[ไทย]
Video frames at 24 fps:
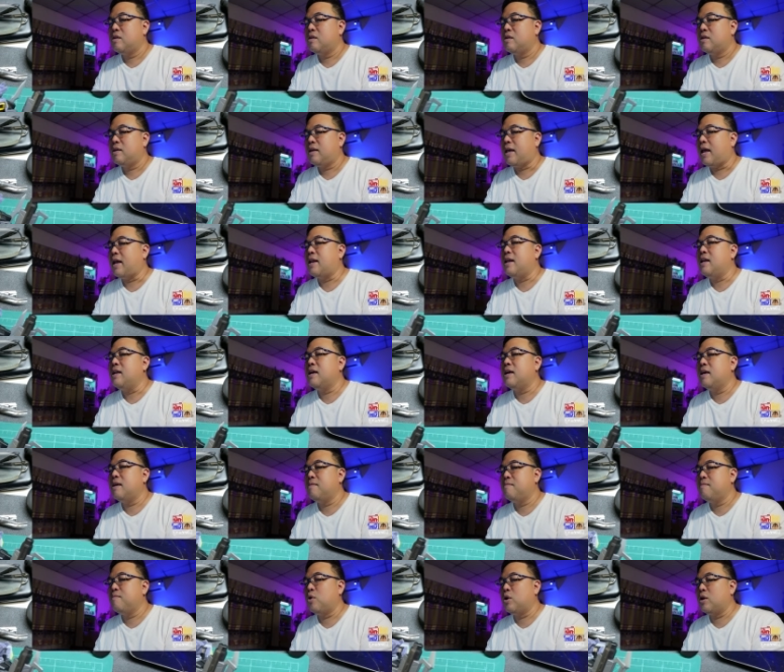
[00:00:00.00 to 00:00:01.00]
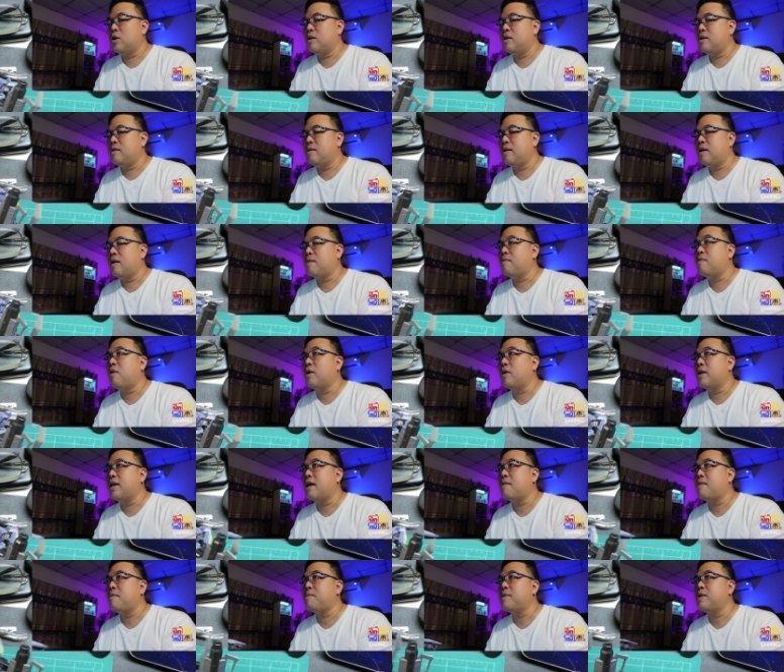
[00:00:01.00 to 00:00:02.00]
แค่นี้เลยหมดนี่ของที่ให้
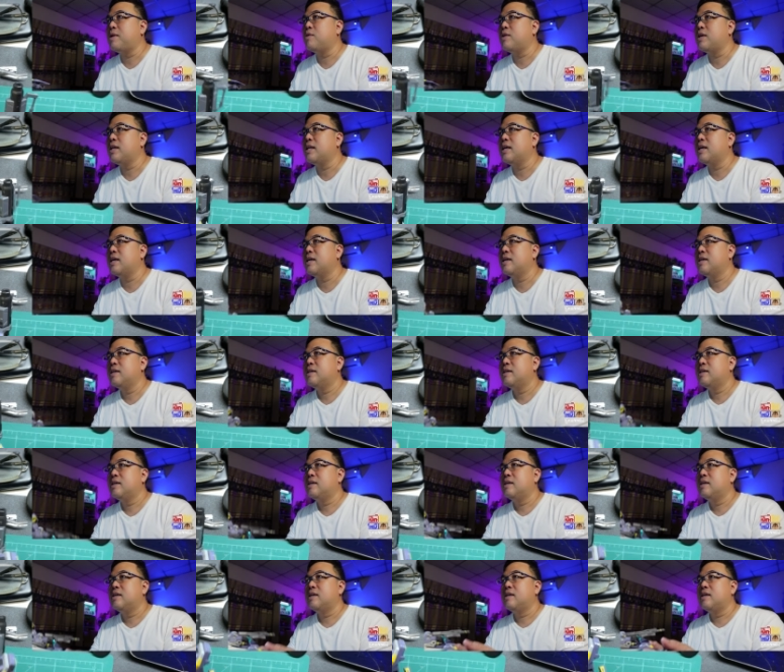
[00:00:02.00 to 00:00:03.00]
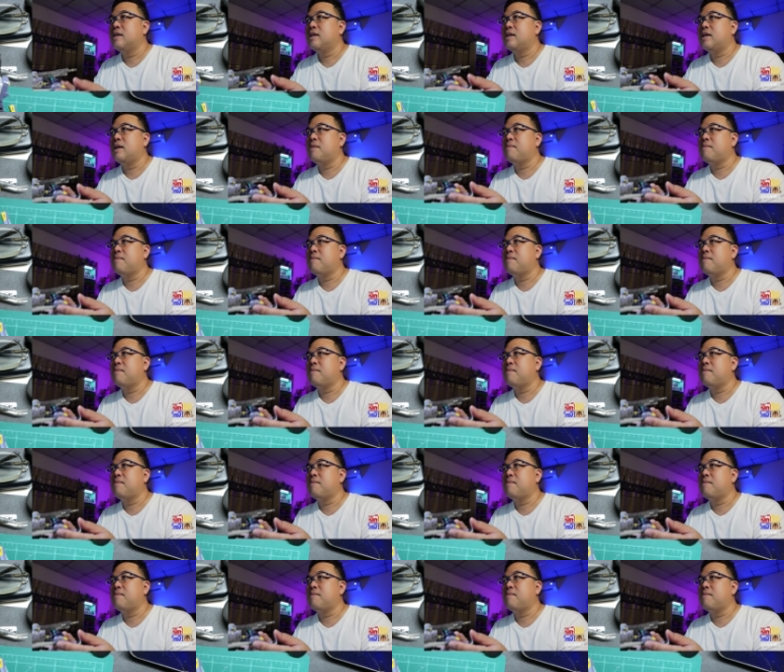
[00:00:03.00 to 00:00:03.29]
มามีเท่านี้เลยเห็นไหม